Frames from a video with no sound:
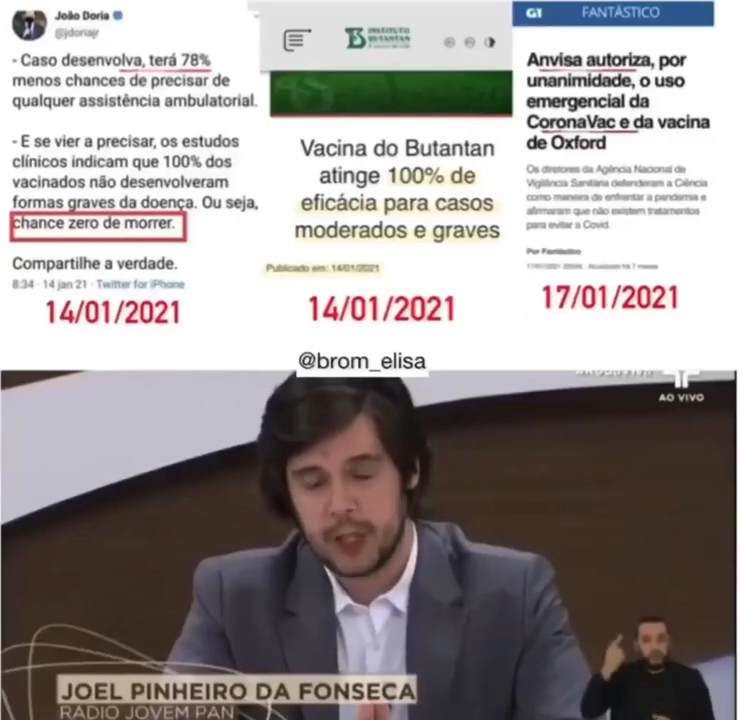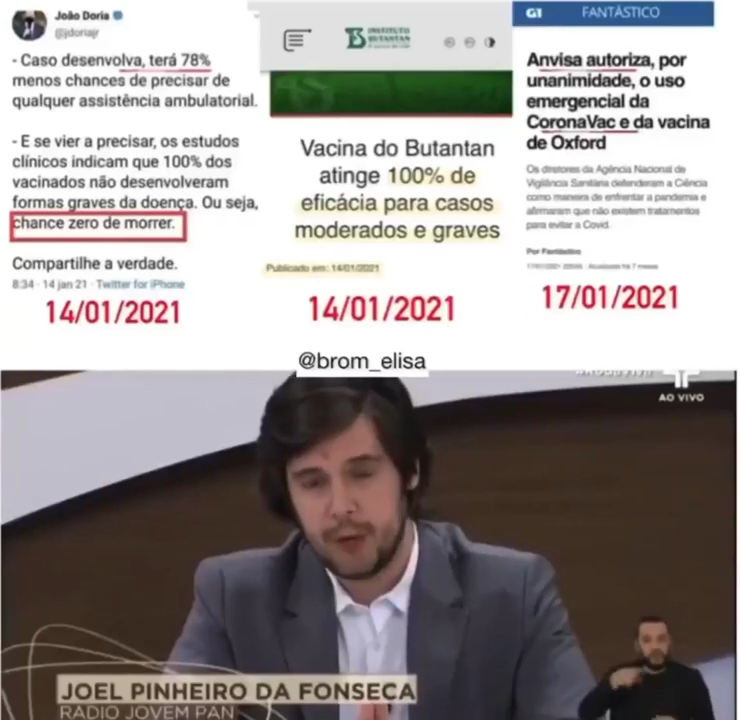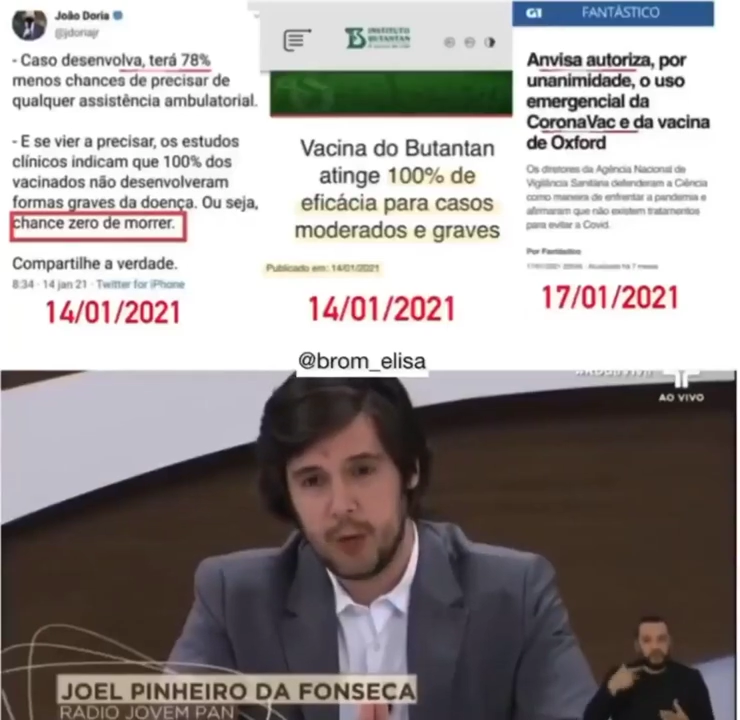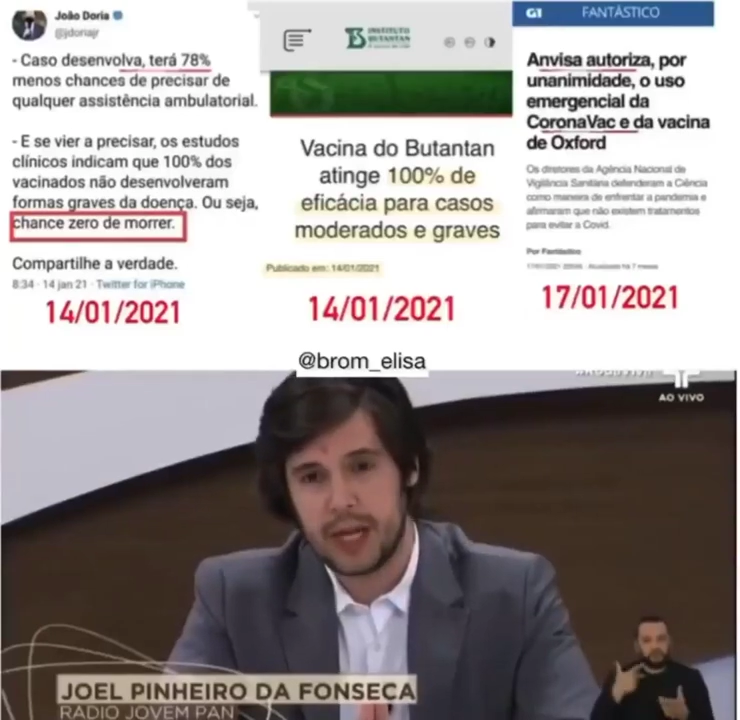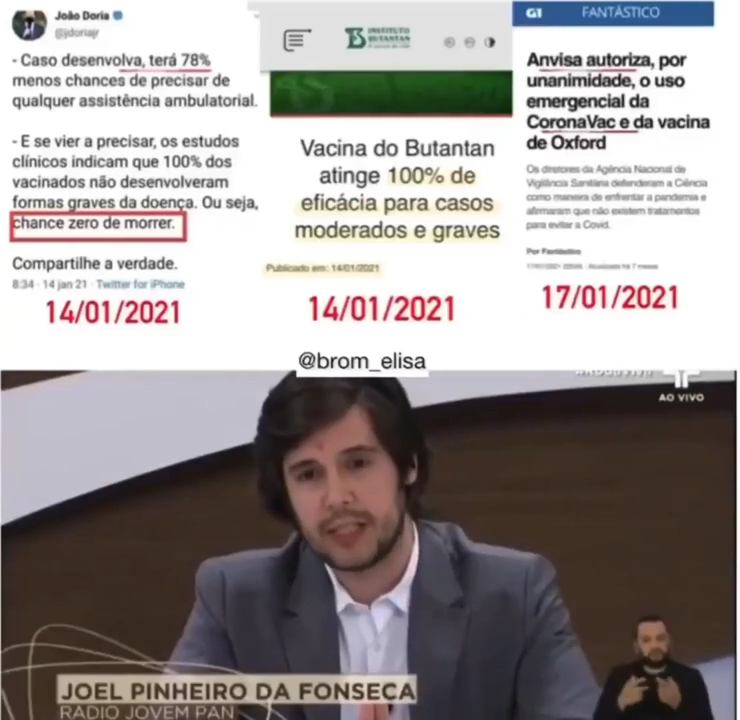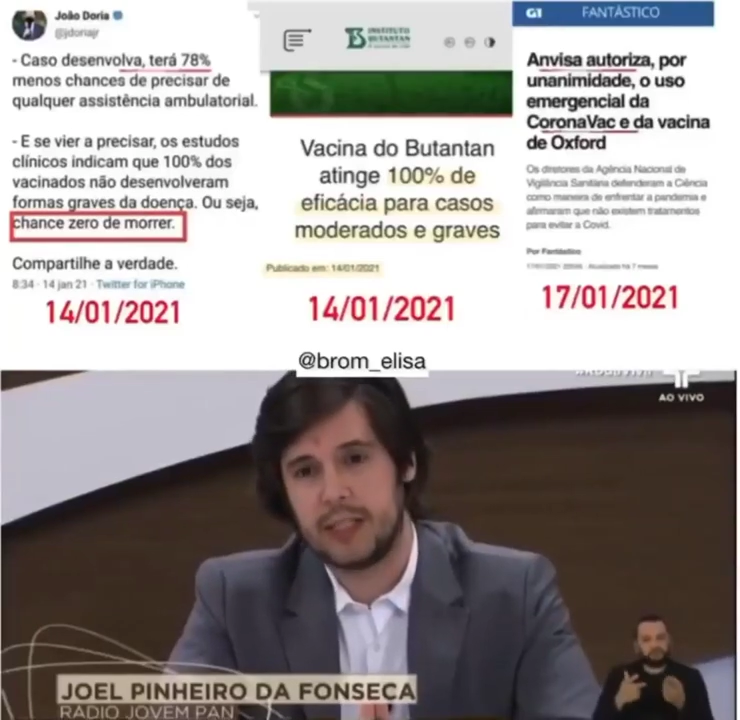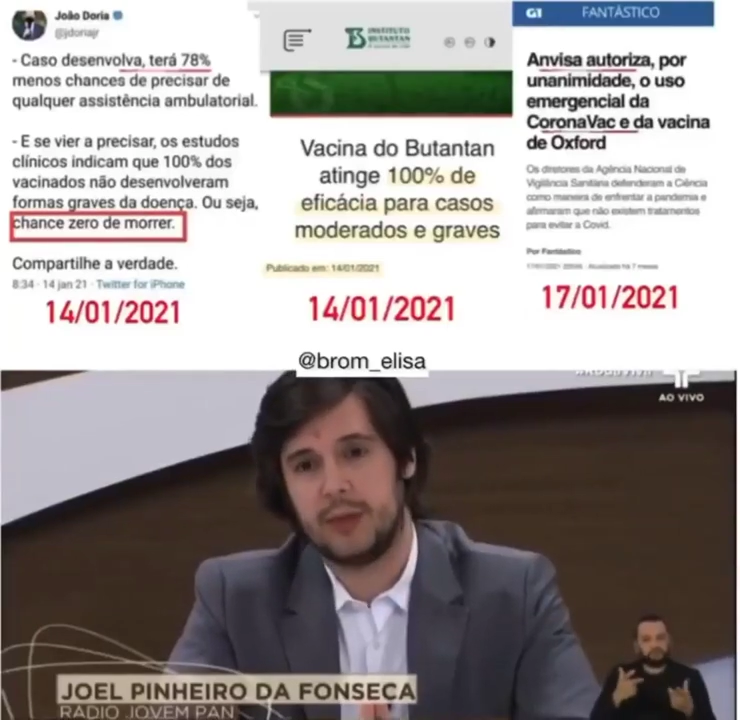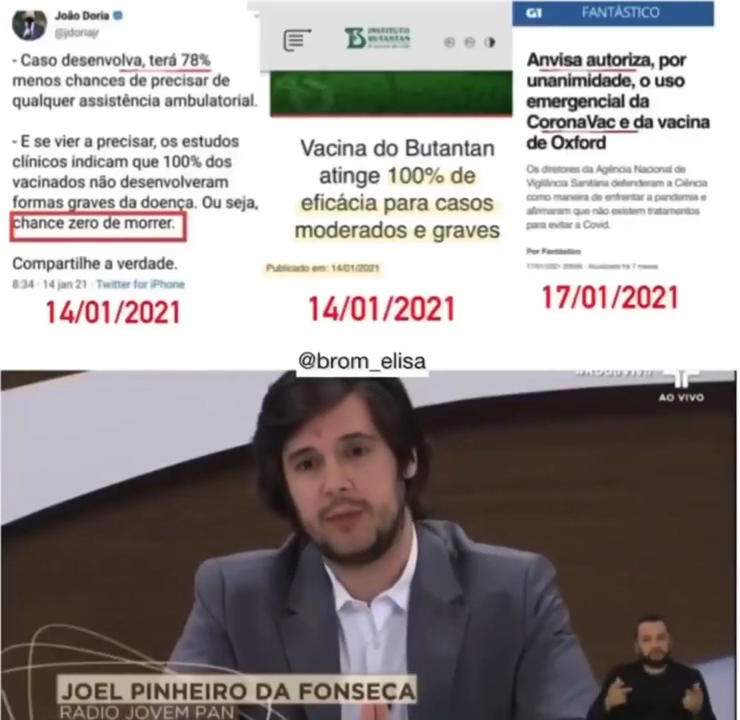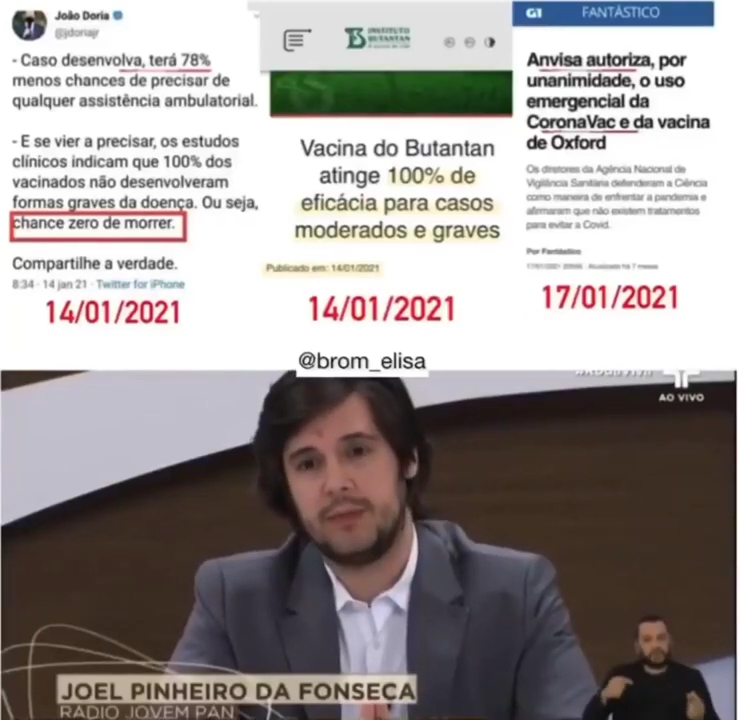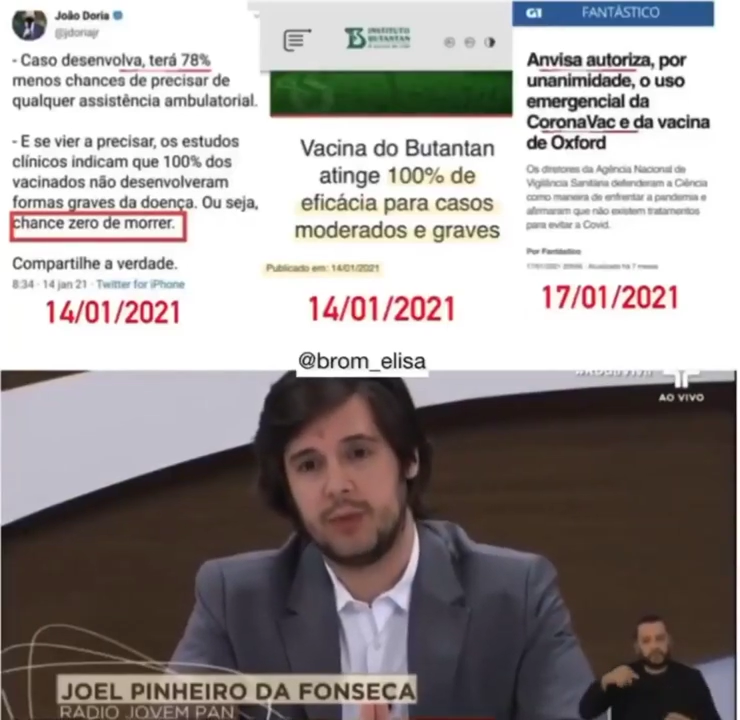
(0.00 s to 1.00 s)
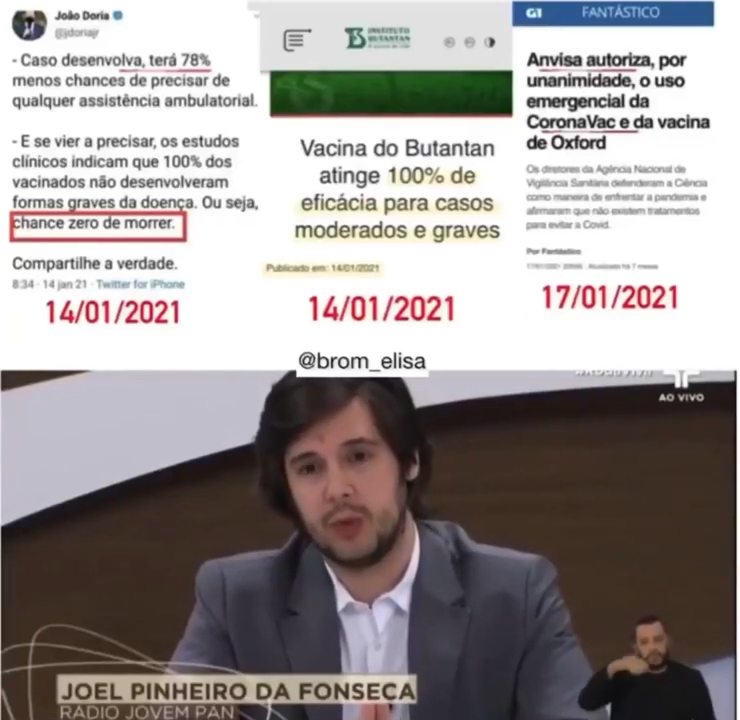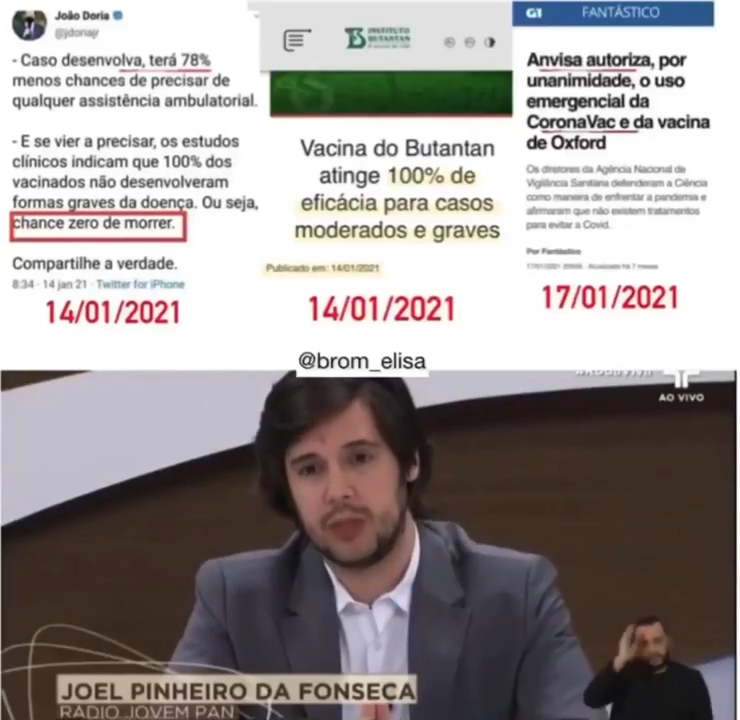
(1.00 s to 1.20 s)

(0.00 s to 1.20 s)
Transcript: Na divulgação